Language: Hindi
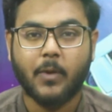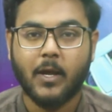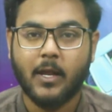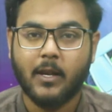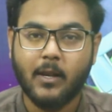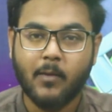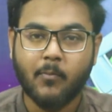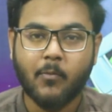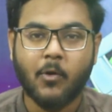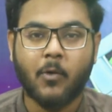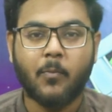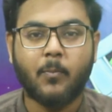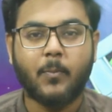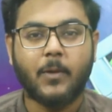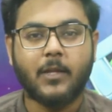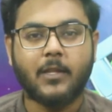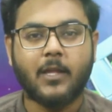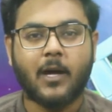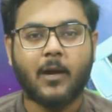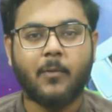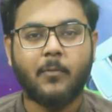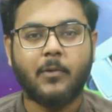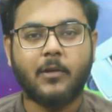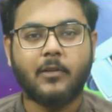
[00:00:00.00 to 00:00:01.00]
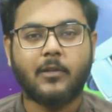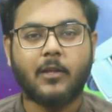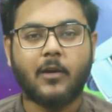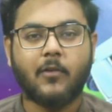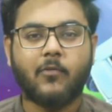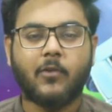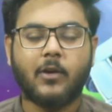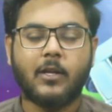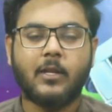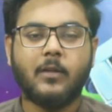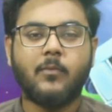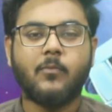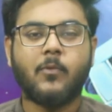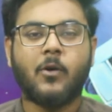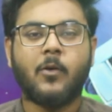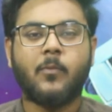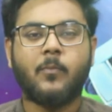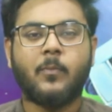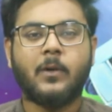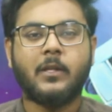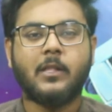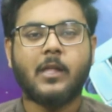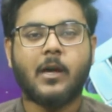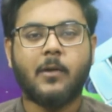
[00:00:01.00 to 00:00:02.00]
पहले मोहम्मद आमिर था वही
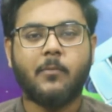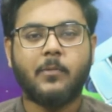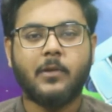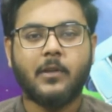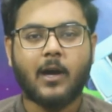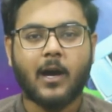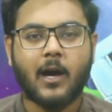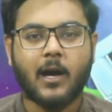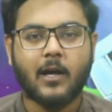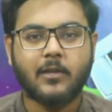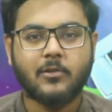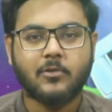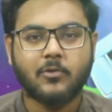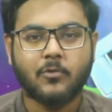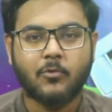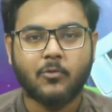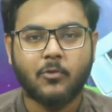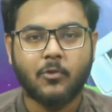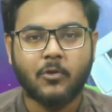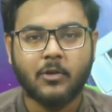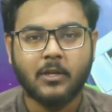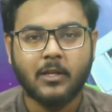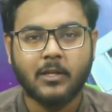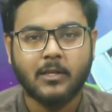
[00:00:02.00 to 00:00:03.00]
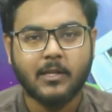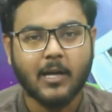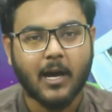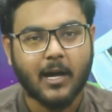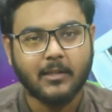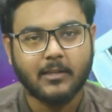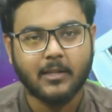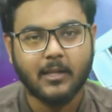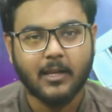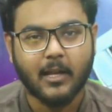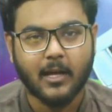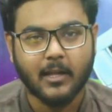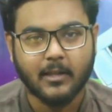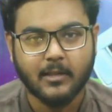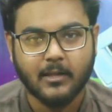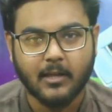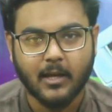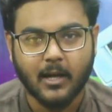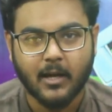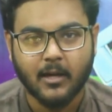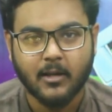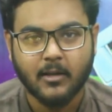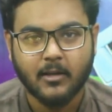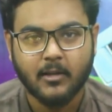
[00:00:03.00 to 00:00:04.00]
मोहम्मद आमिर आज उन्होंने याद दिला
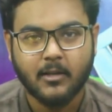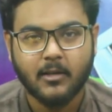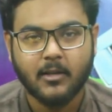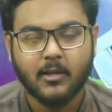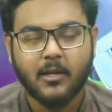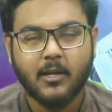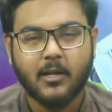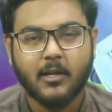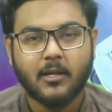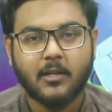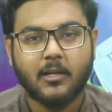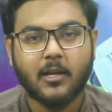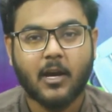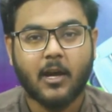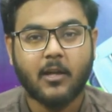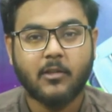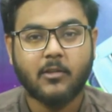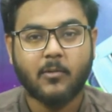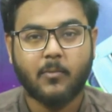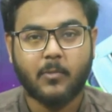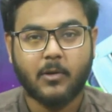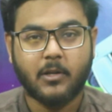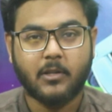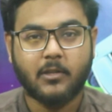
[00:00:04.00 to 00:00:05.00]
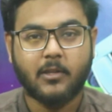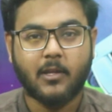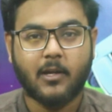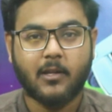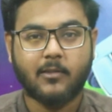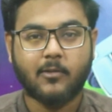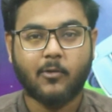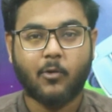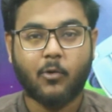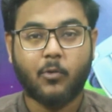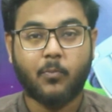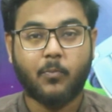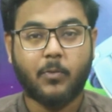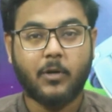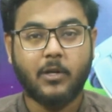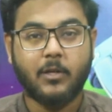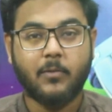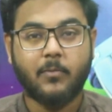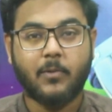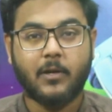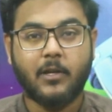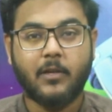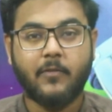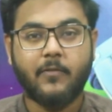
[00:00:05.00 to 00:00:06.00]
दिया क्या ज़बरदस्त और बड़ी
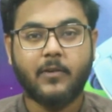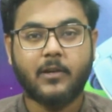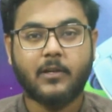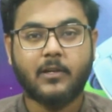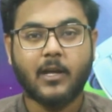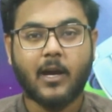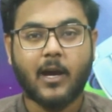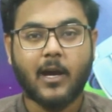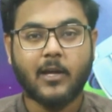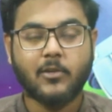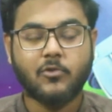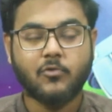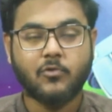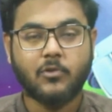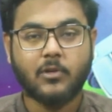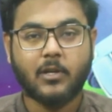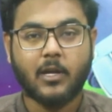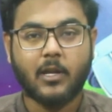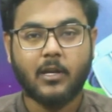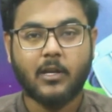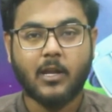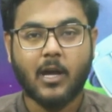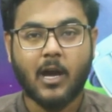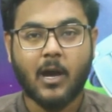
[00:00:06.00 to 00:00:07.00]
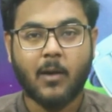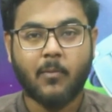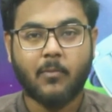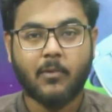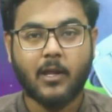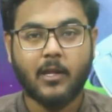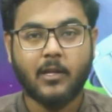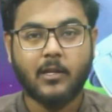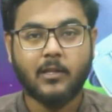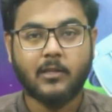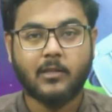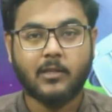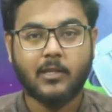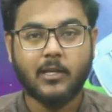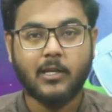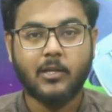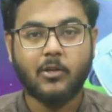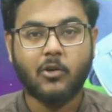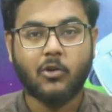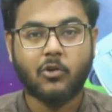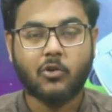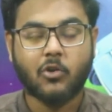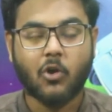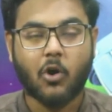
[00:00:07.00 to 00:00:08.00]
बड़ी विकट आज उनके नाम रही
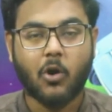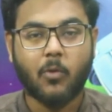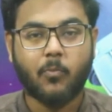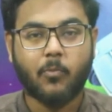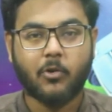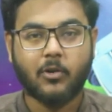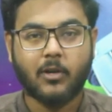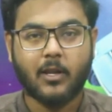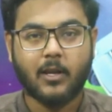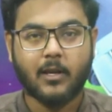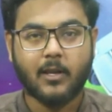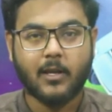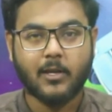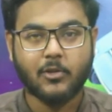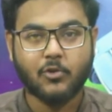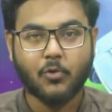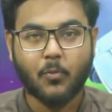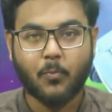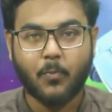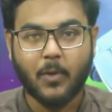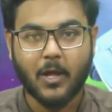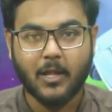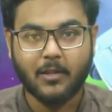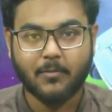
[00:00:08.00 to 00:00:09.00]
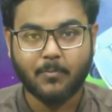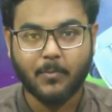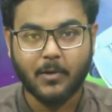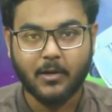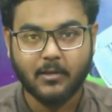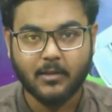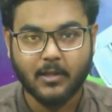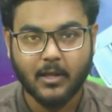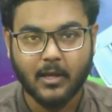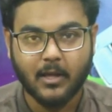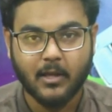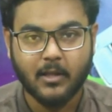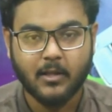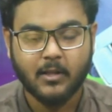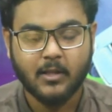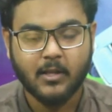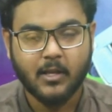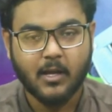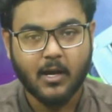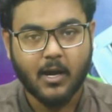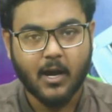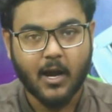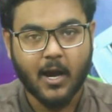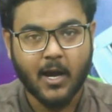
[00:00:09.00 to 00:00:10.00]
तीनों टॉप ऑर्डर के जो बैट्समैन थे
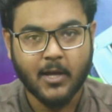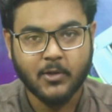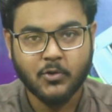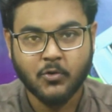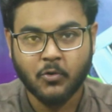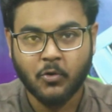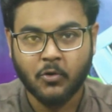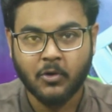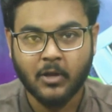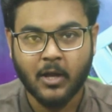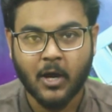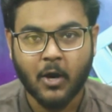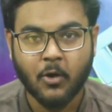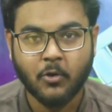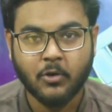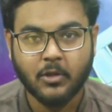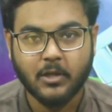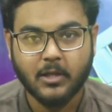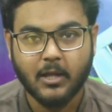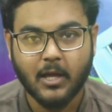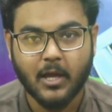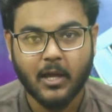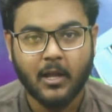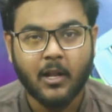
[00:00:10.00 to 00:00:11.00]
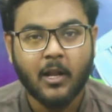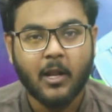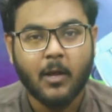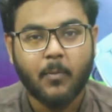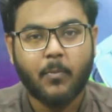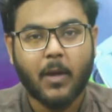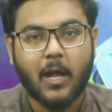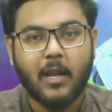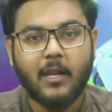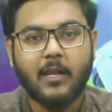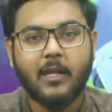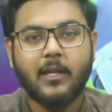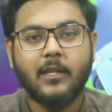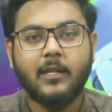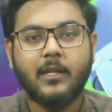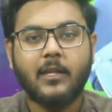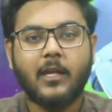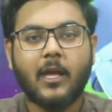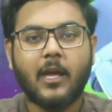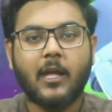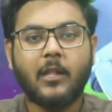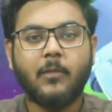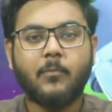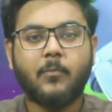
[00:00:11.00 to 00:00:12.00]
आज उन्होंने आउट किए पहले ही
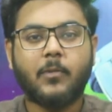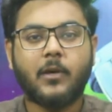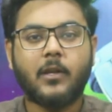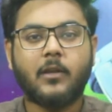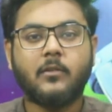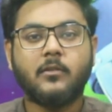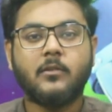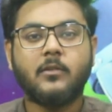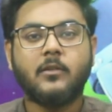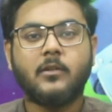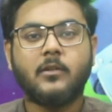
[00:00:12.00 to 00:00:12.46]
गेंद पर